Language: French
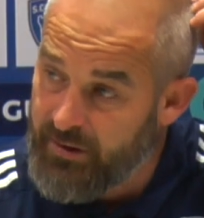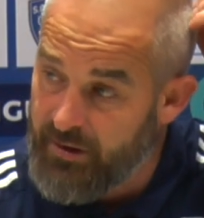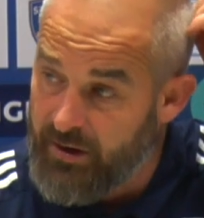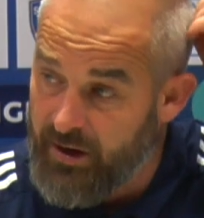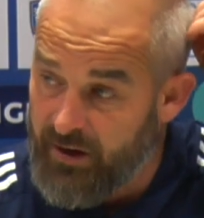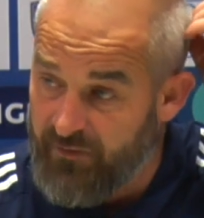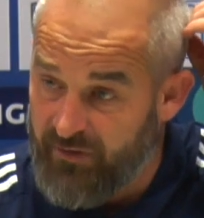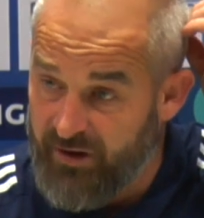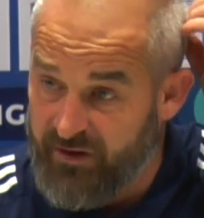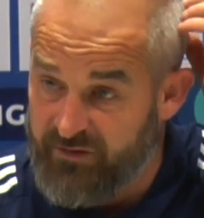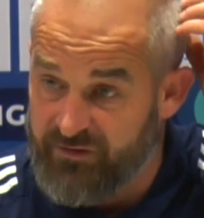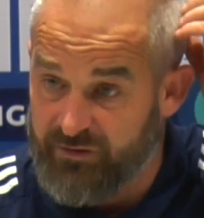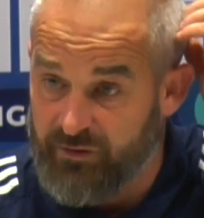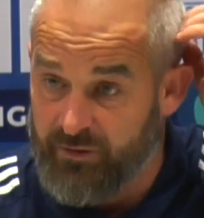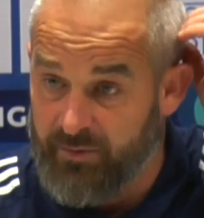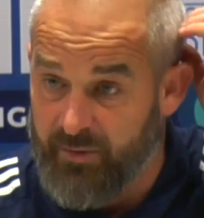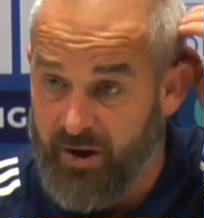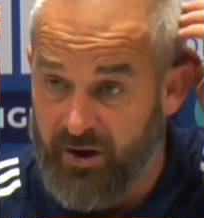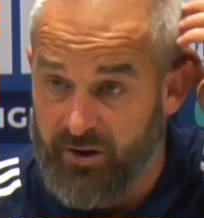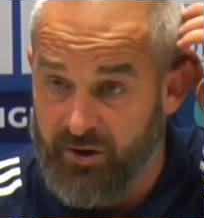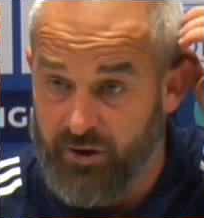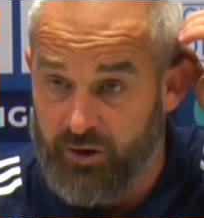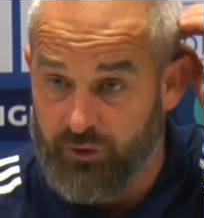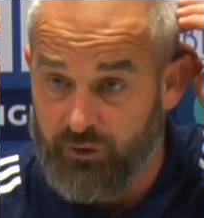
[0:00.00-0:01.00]
avec ce
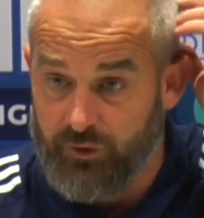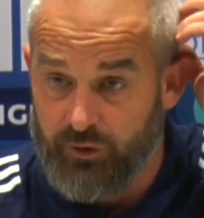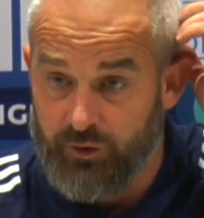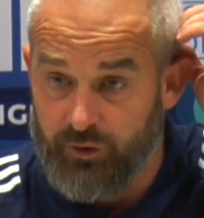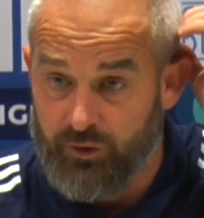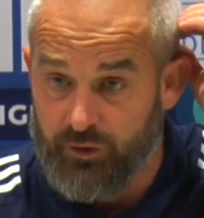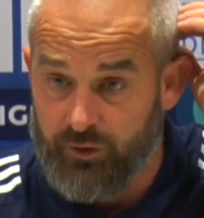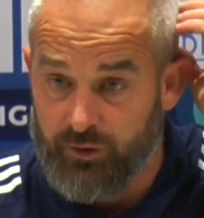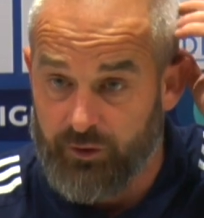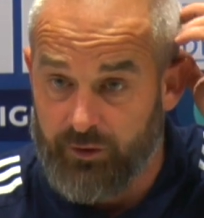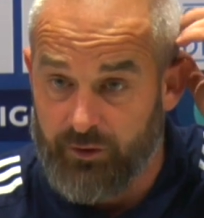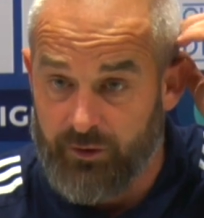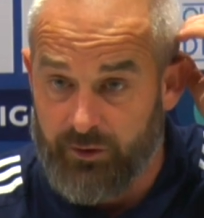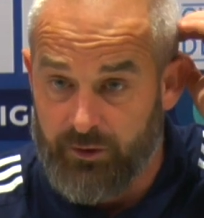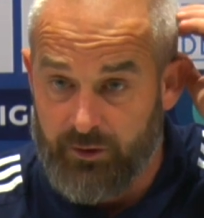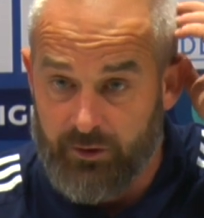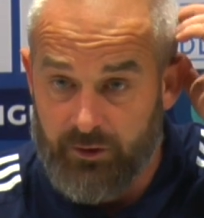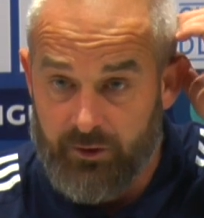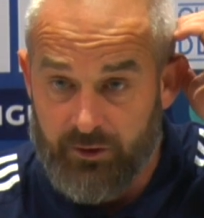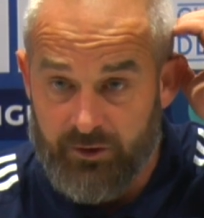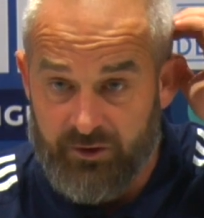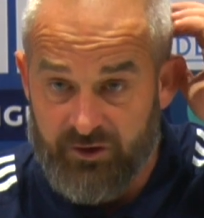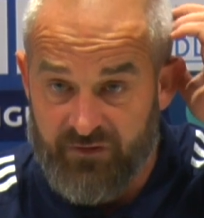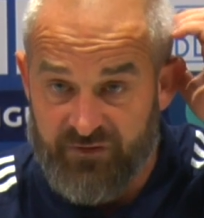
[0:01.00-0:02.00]
manque de
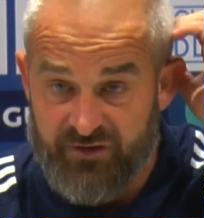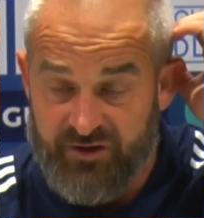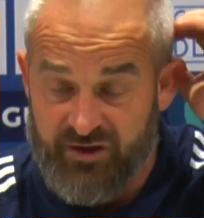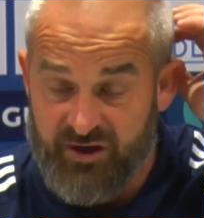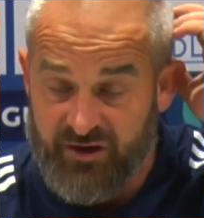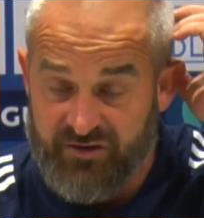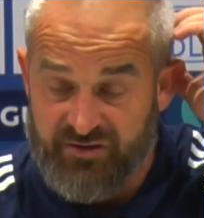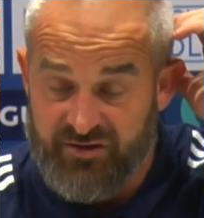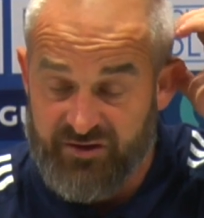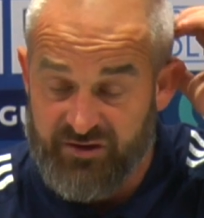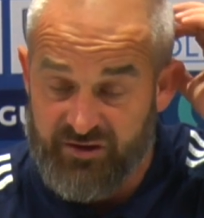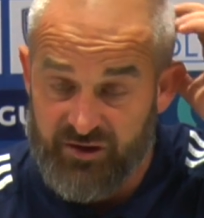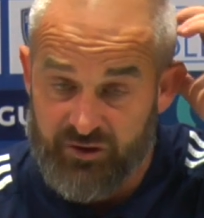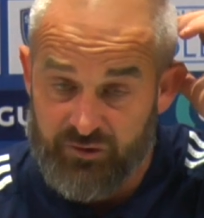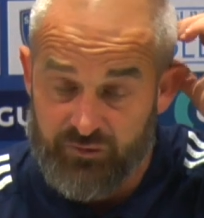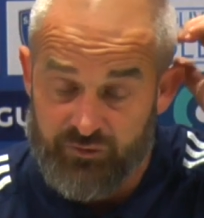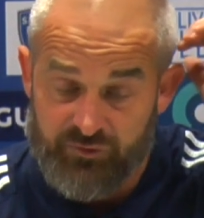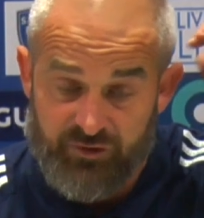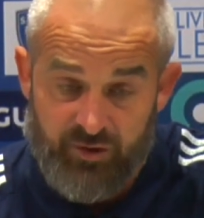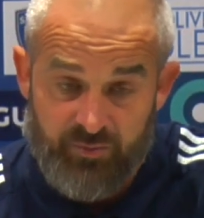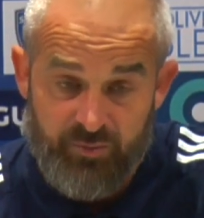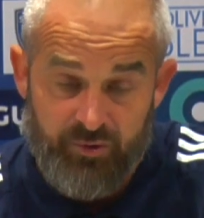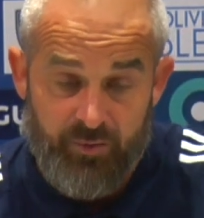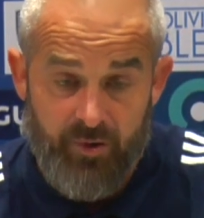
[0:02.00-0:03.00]
d'efficacité tout
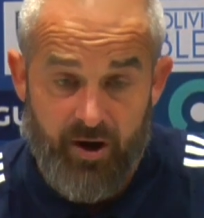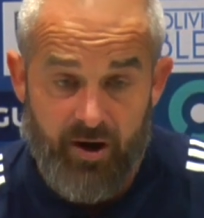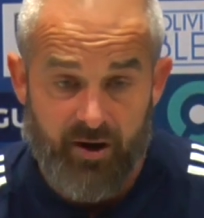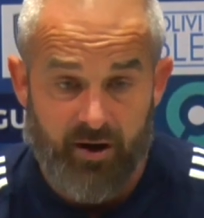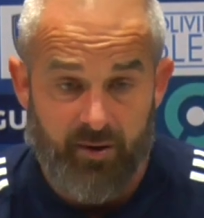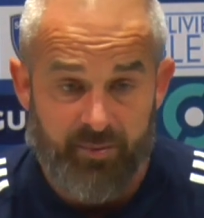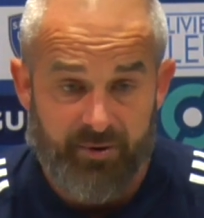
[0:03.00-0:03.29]
simplement.